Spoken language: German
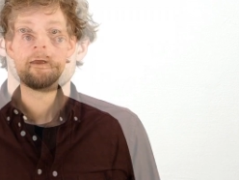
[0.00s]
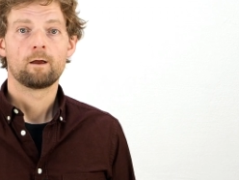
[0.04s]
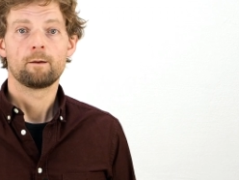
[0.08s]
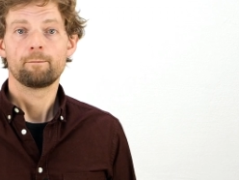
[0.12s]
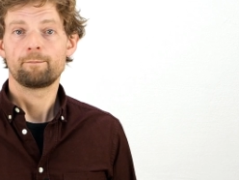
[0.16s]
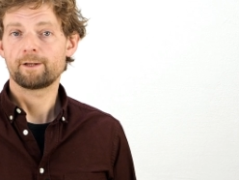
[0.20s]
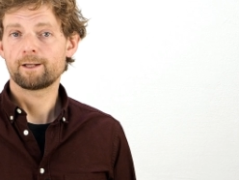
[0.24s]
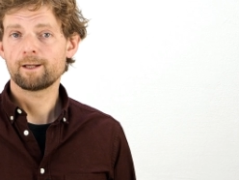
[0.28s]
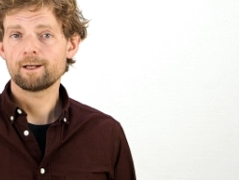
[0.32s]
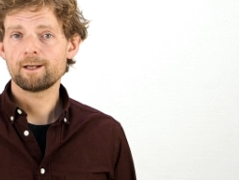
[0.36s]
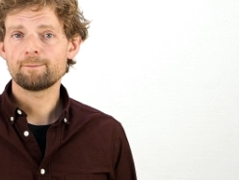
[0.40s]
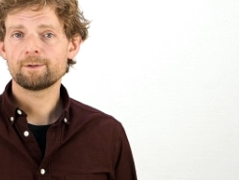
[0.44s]

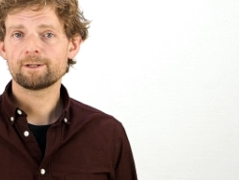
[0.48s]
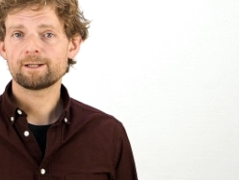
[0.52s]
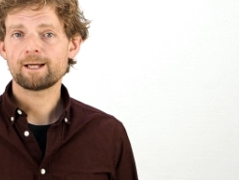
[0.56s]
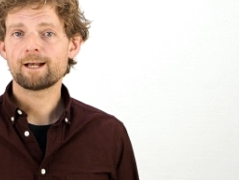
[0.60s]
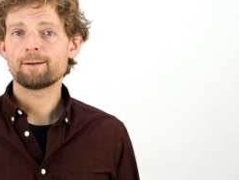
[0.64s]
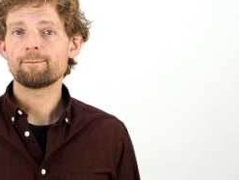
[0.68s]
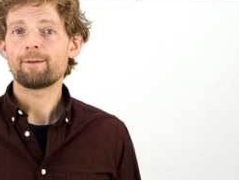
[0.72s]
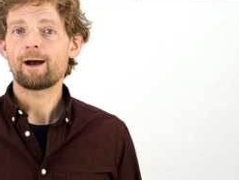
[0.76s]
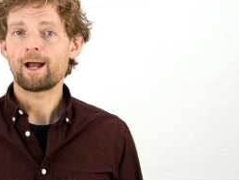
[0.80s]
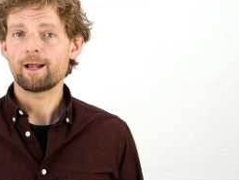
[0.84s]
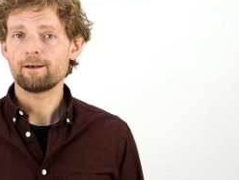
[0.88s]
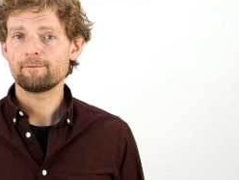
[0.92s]
Beginne mit
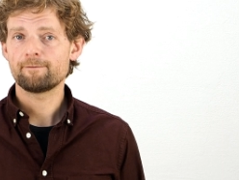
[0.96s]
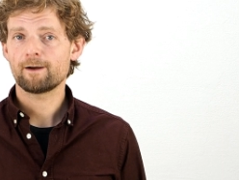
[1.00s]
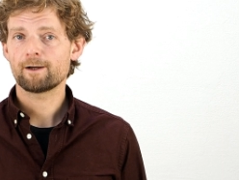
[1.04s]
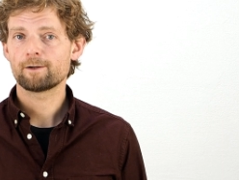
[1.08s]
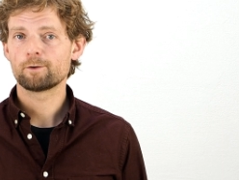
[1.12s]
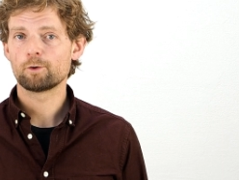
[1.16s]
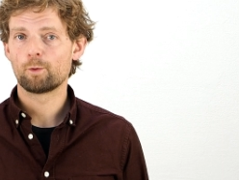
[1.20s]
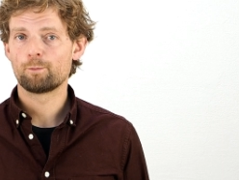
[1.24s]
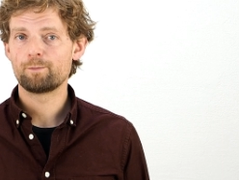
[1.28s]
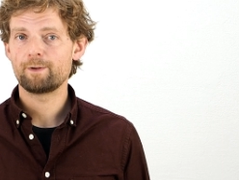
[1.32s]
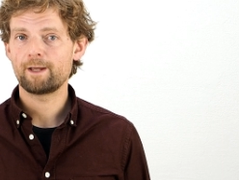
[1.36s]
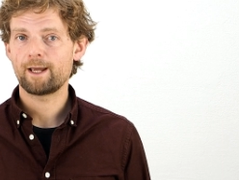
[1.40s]
einem
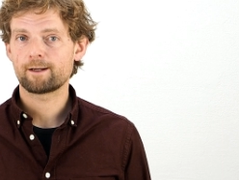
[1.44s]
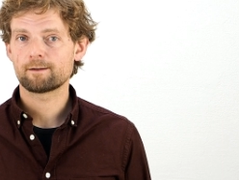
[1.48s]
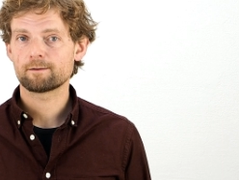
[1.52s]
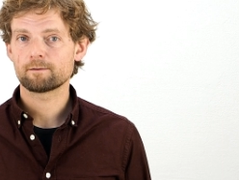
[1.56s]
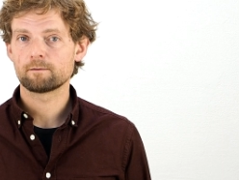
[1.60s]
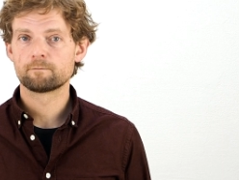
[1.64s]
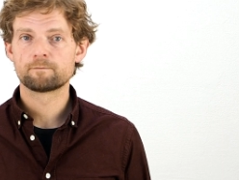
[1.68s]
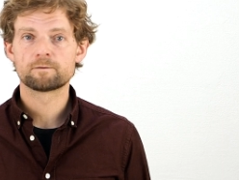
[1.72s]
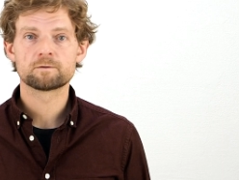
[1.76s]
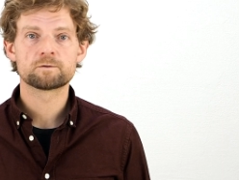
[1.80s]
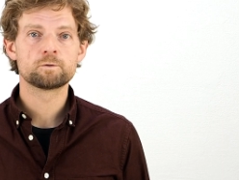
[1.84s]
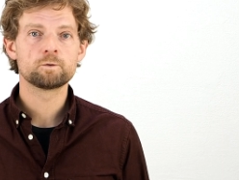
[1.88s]
einfachen Objekt
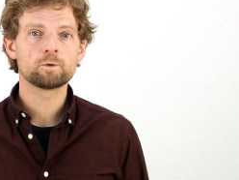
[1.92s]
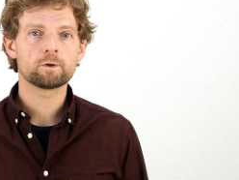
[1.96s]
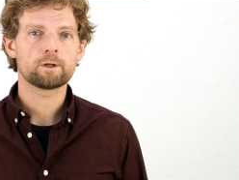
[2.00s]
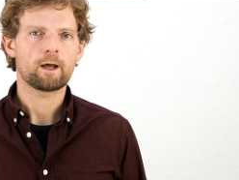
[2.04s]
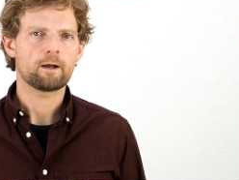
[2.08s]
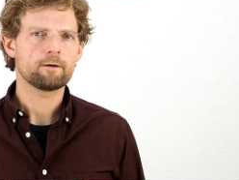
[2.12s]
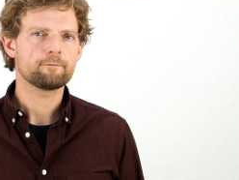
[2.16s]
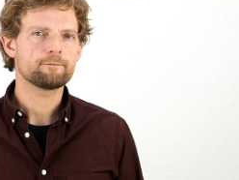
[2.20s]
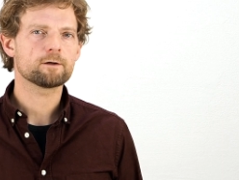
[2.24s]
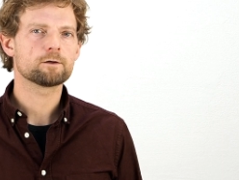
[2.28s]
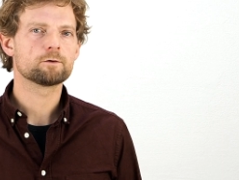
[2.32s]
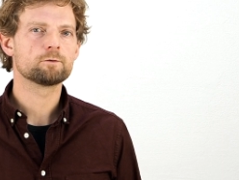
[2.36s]
und versuche
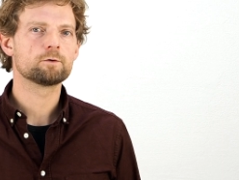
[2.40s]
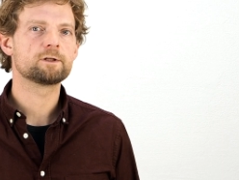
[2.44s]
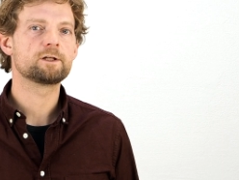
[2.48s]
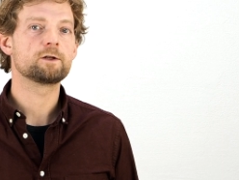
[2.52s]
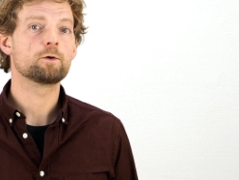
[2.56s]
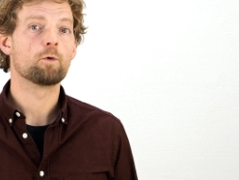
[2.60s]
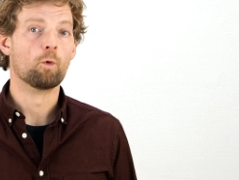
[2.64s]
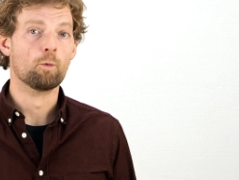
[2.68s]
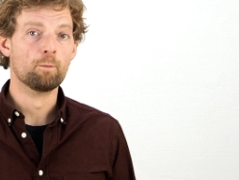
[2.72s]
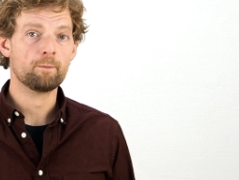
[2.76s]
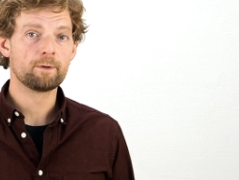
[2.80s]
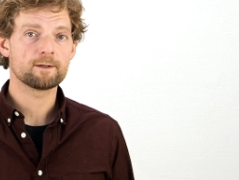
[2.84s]
einfach nur die
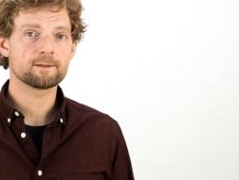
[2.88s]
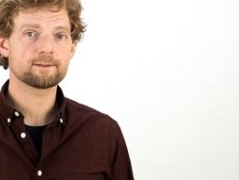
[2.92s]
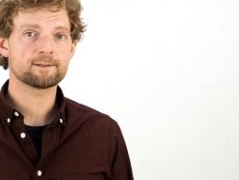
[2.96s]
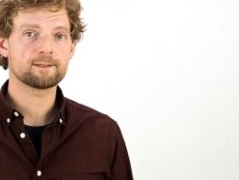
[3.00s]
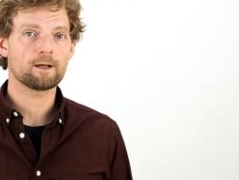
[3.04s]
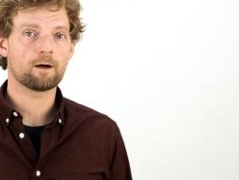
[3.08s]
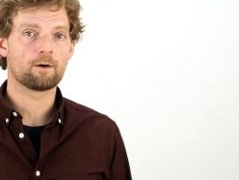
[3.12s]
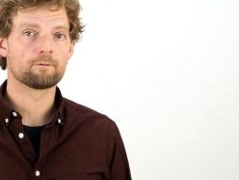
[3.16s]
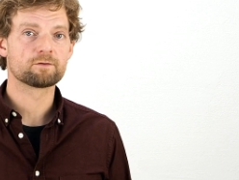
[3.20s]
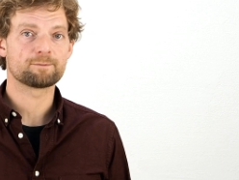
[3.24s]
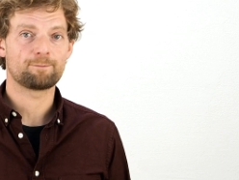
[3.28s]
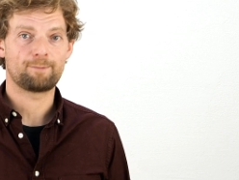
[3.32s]

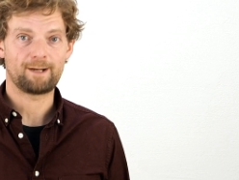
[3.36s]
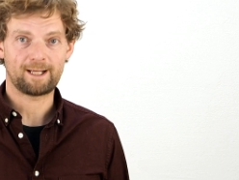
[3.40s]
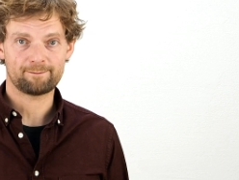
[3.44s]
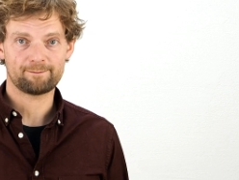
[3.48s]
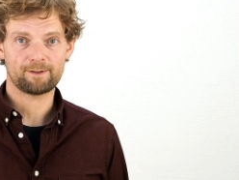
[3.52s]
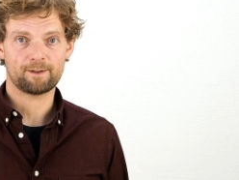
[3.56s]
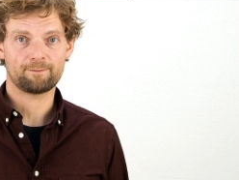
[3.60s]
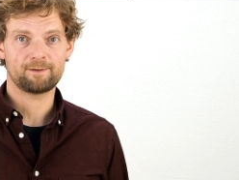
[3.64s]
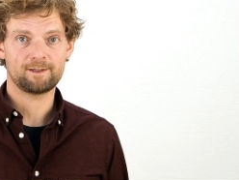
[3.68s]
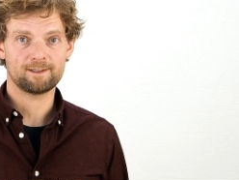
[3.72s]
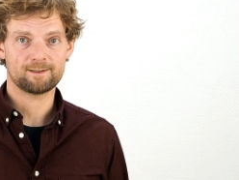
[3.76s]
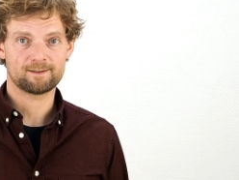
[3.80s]
Umrisse aufs Blatt
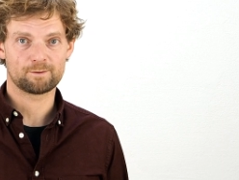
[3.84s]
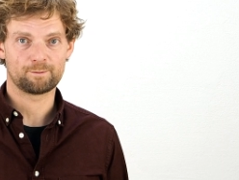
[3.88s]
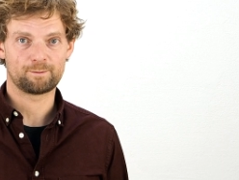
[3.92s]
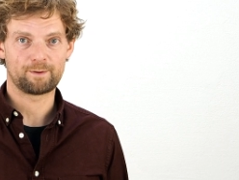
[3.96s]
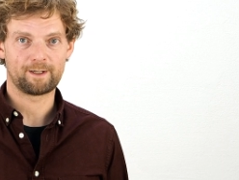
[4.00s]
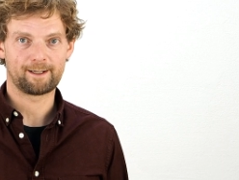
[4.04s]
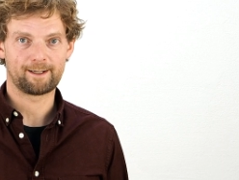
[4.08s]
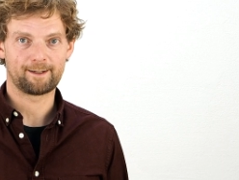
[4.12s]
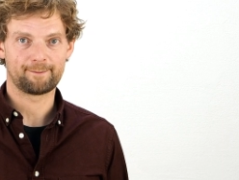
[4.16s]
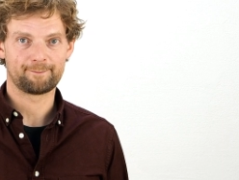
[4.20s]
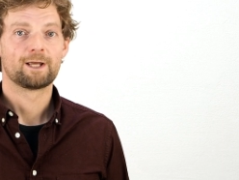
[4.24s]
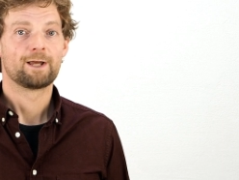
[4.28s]
Papier zu
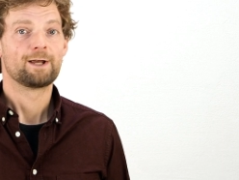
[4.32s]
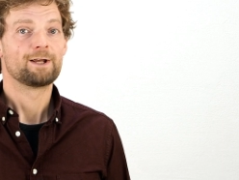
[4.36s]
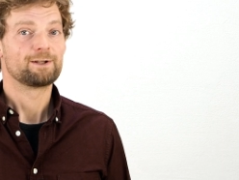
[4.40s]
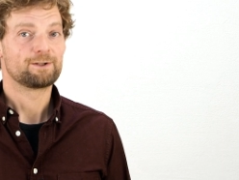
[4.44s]
bringen.